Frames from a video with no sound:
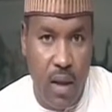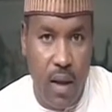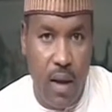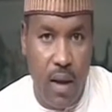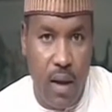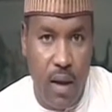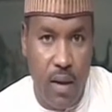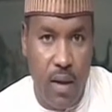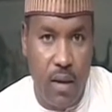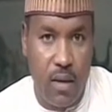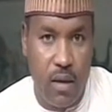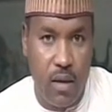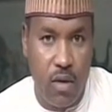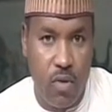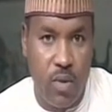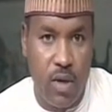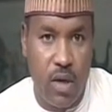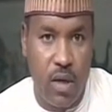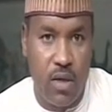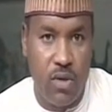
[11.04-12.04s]
عقد اليوم
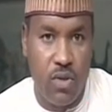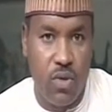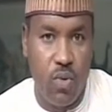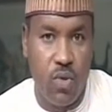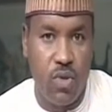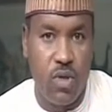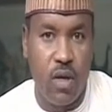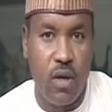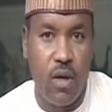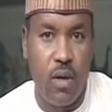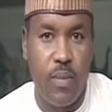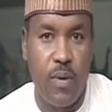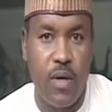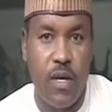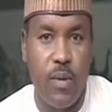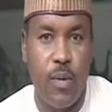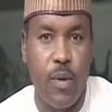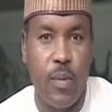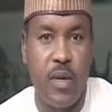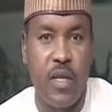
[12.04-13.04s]
رئيس الوزراء
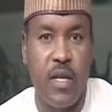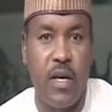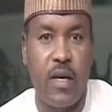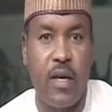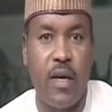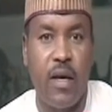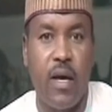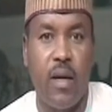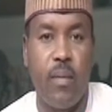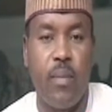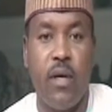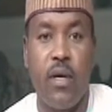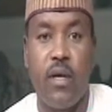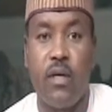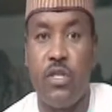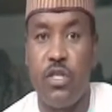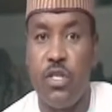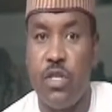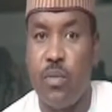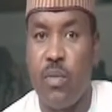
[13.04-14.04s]
بايم باداكي ألبير
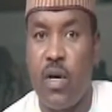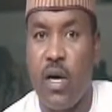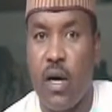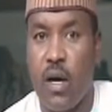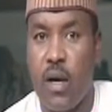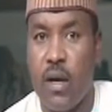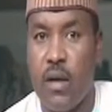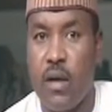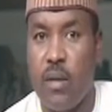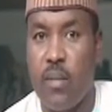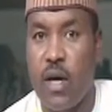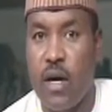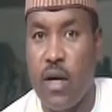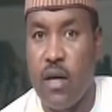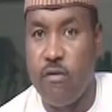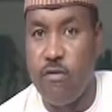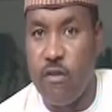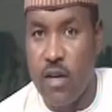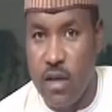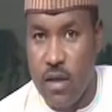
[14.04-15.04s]
اجتماعا مع
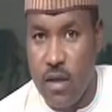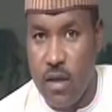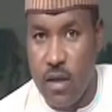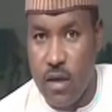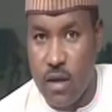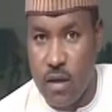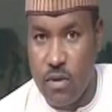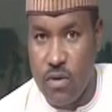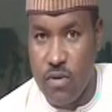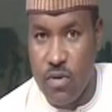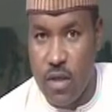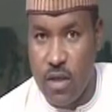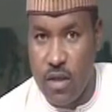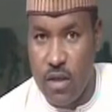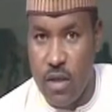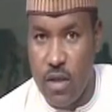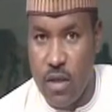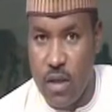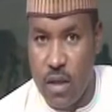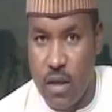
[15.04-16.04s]
الفاعلين
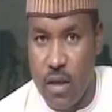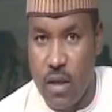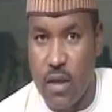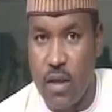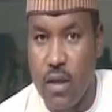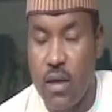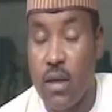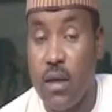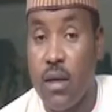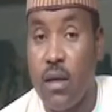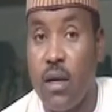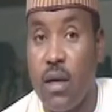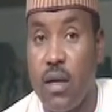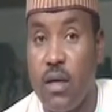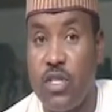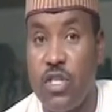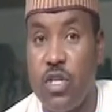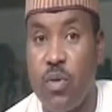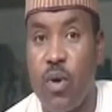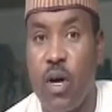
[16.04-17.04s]
الاقتصاديين
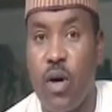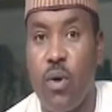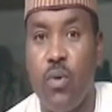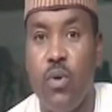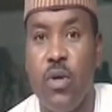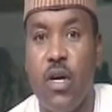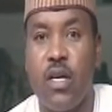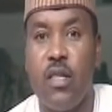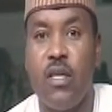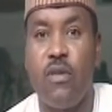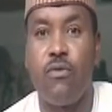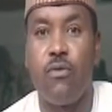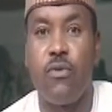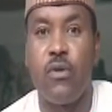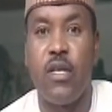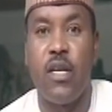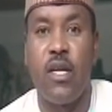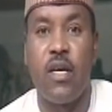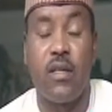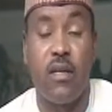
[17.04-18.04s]
الاجتماع يهدف
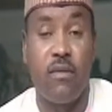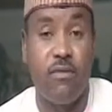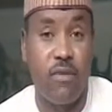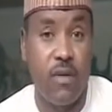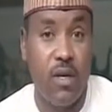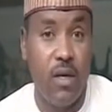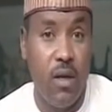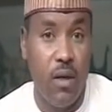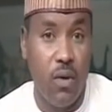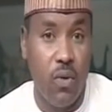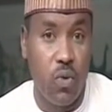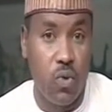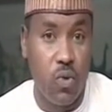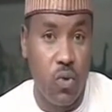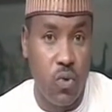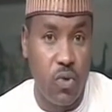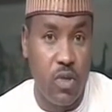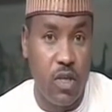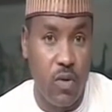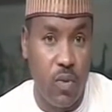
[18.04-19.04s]
إلى تفعيل
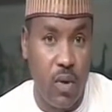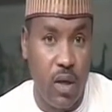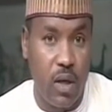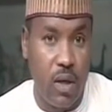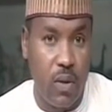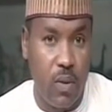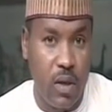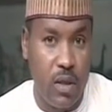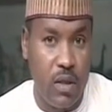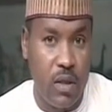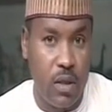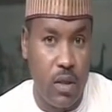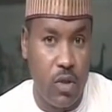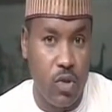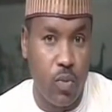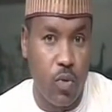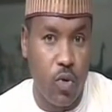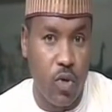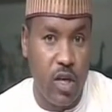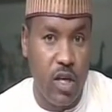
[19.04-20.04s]
النصوص والقوانين
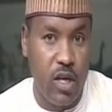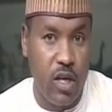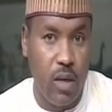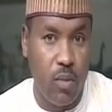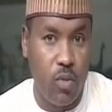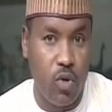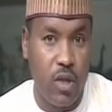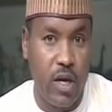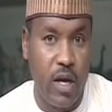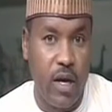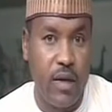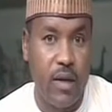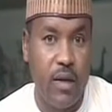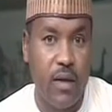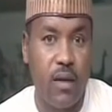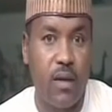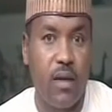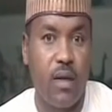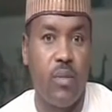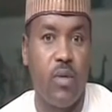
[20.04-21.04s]
الجمركية
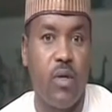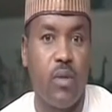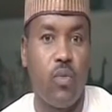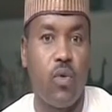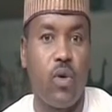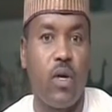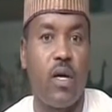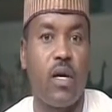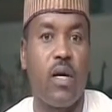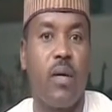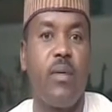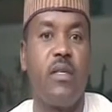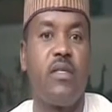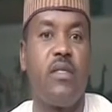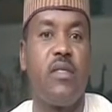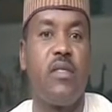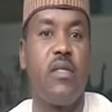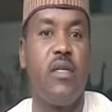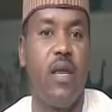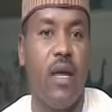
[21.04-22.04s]
المتعلقة بمراقبة
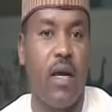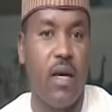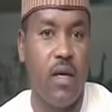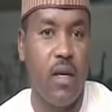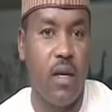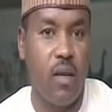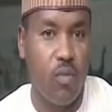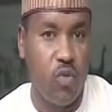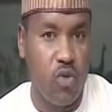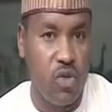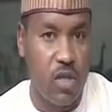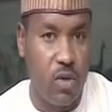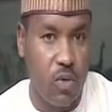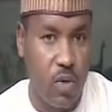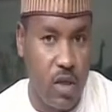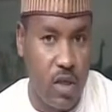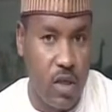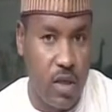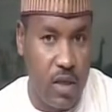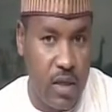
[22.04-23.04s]
السلع
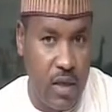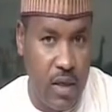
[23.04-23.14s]
المستوردة